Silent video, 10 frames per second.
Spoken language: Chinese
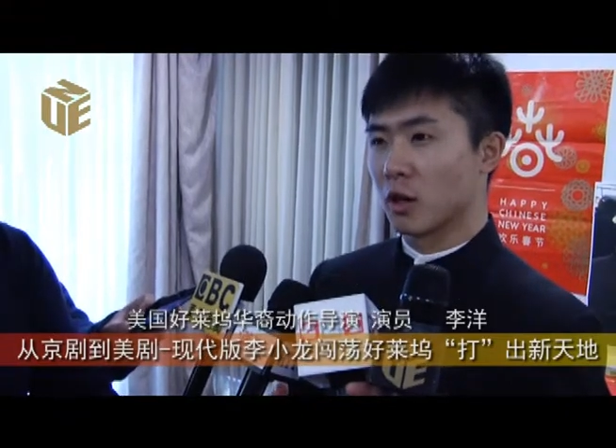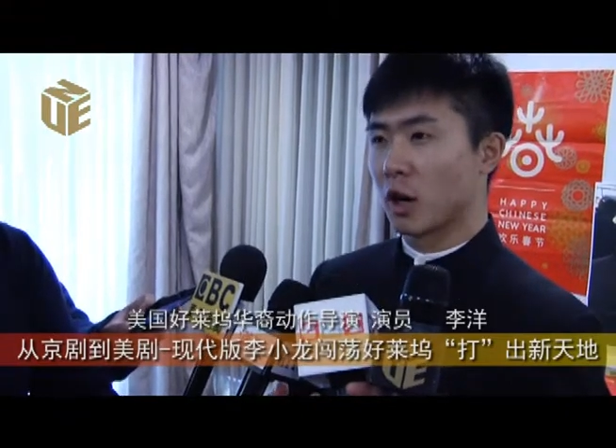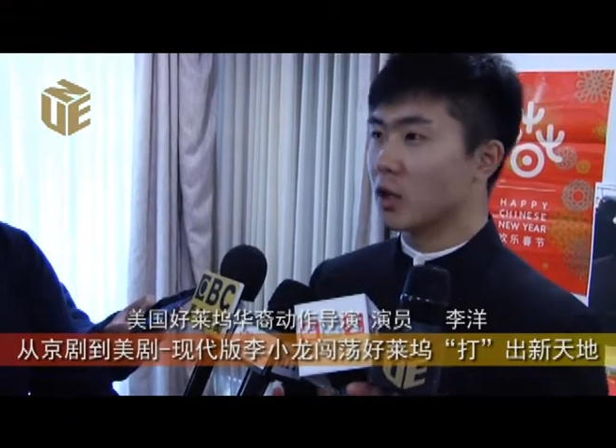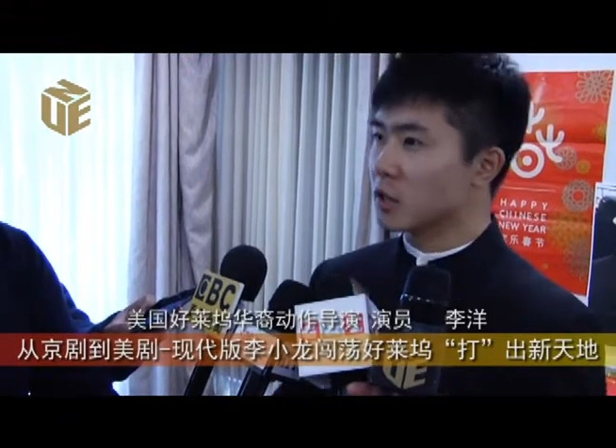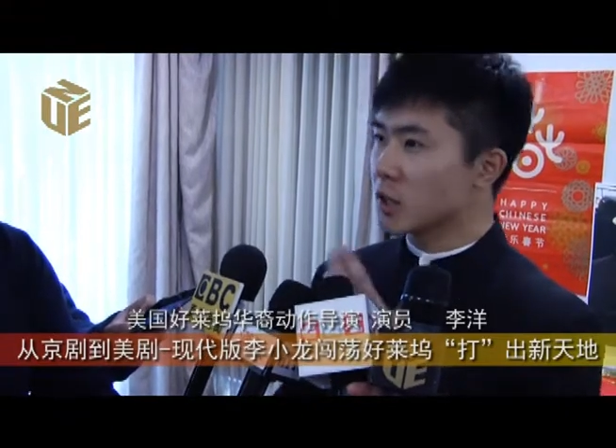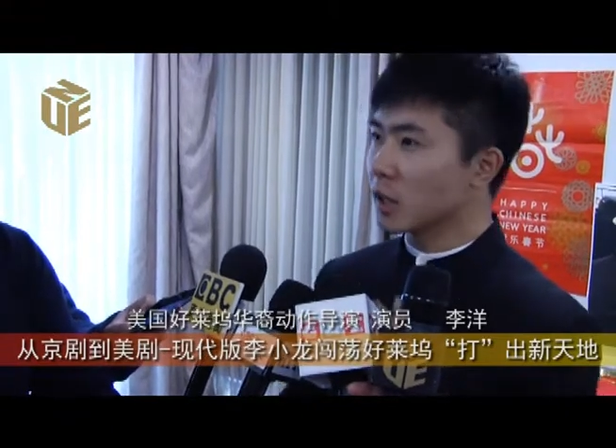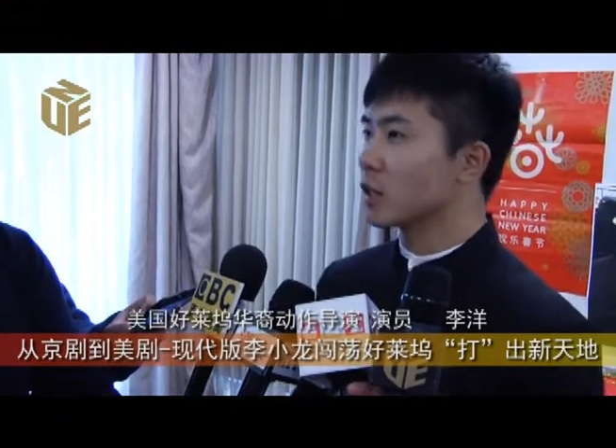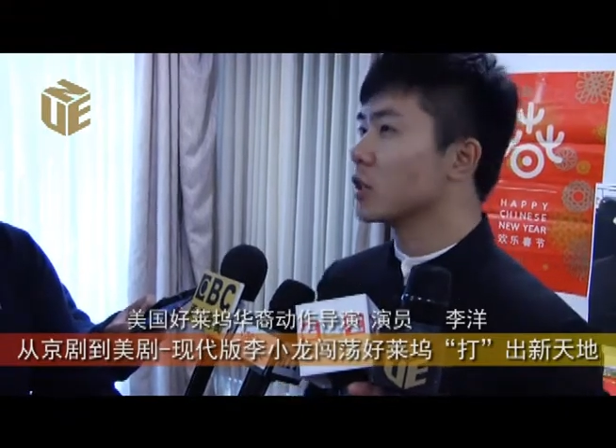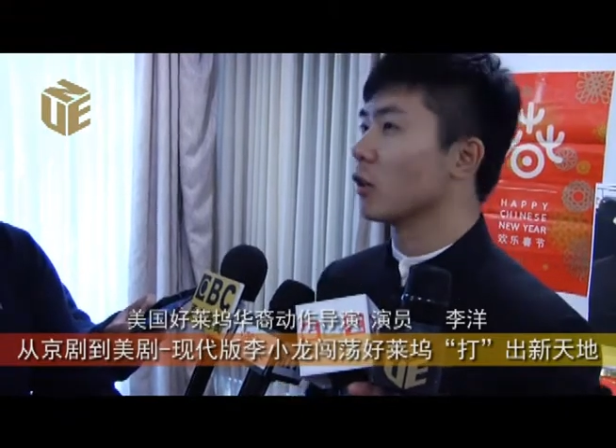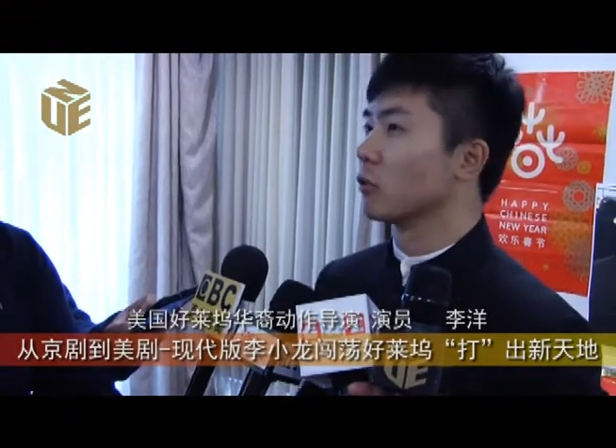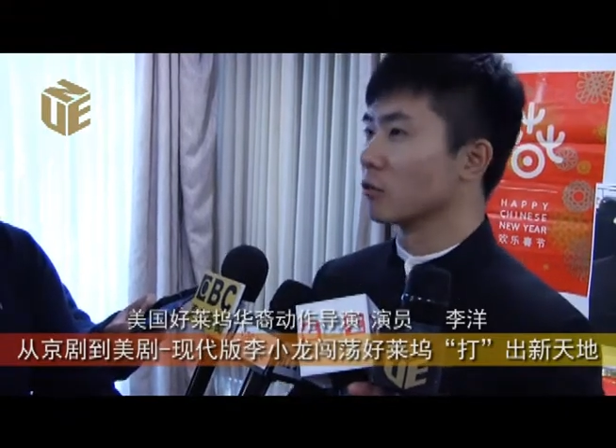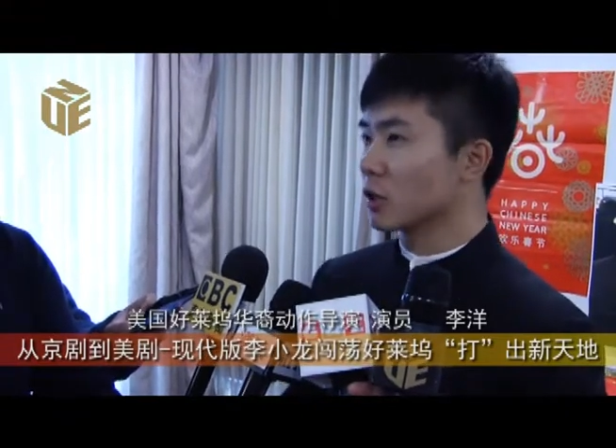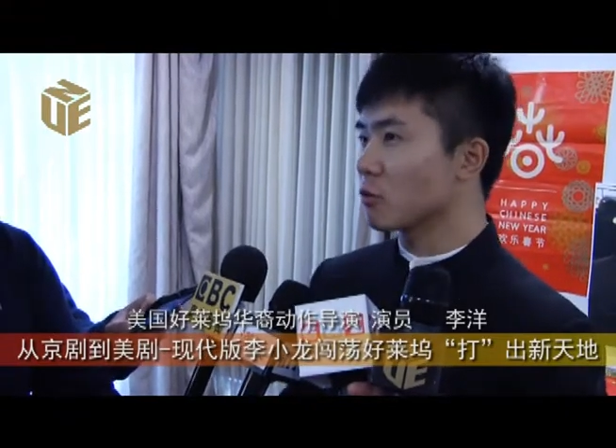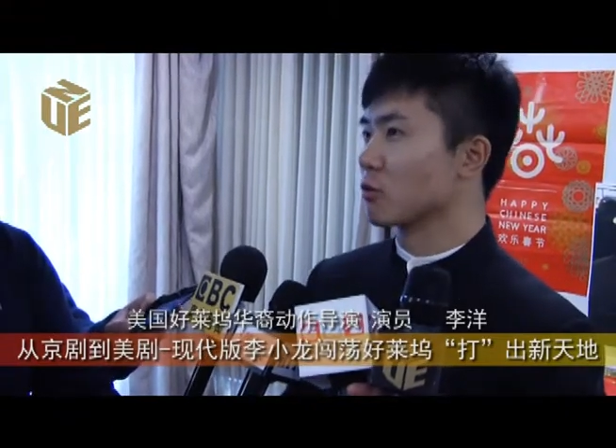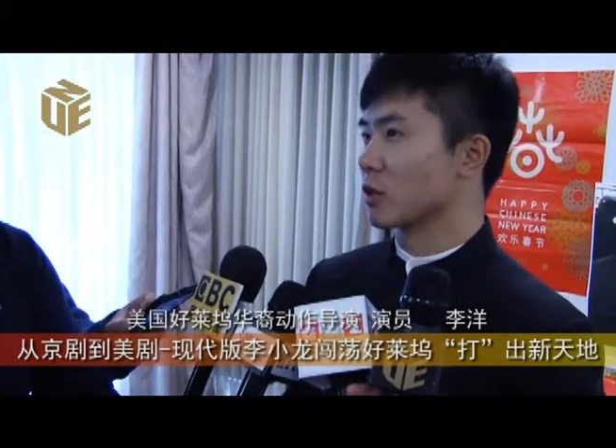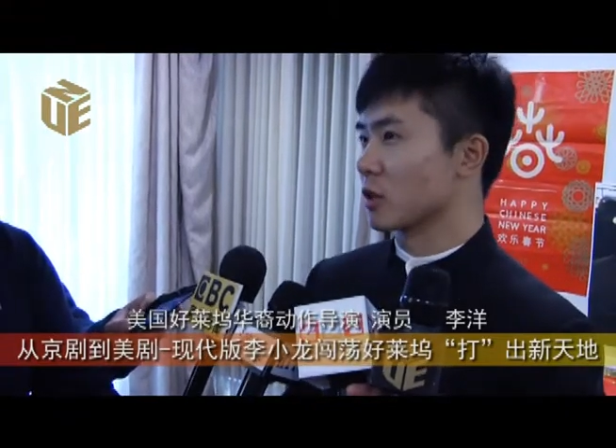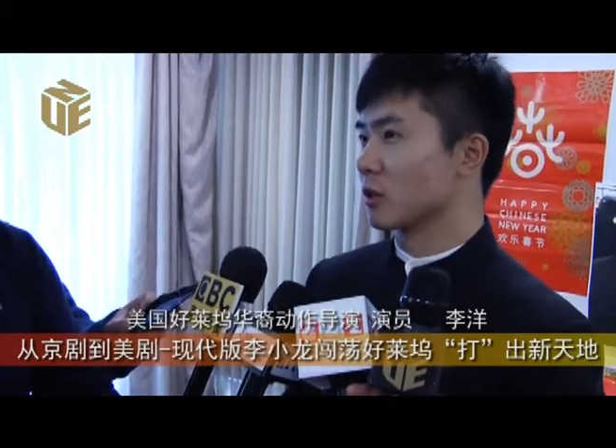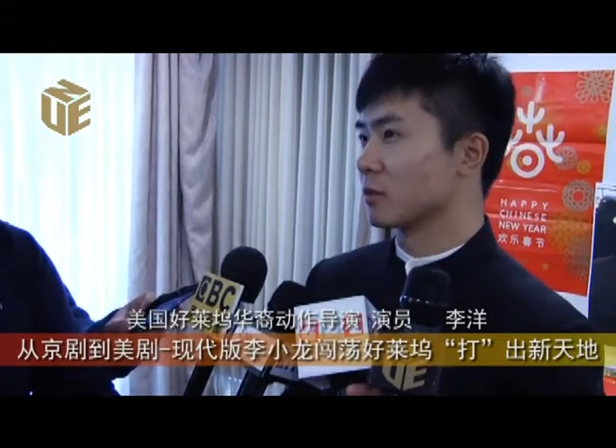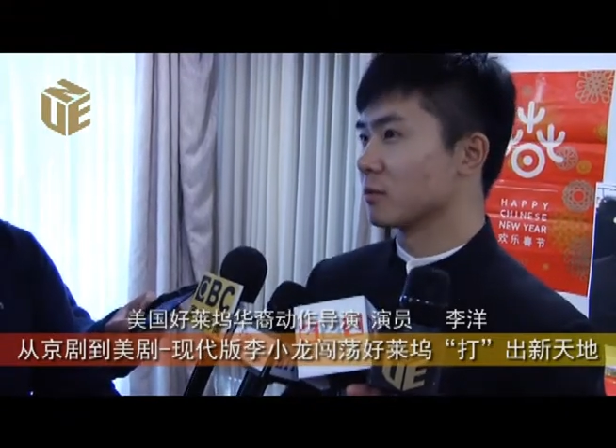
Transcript: 很像李小龙的故事，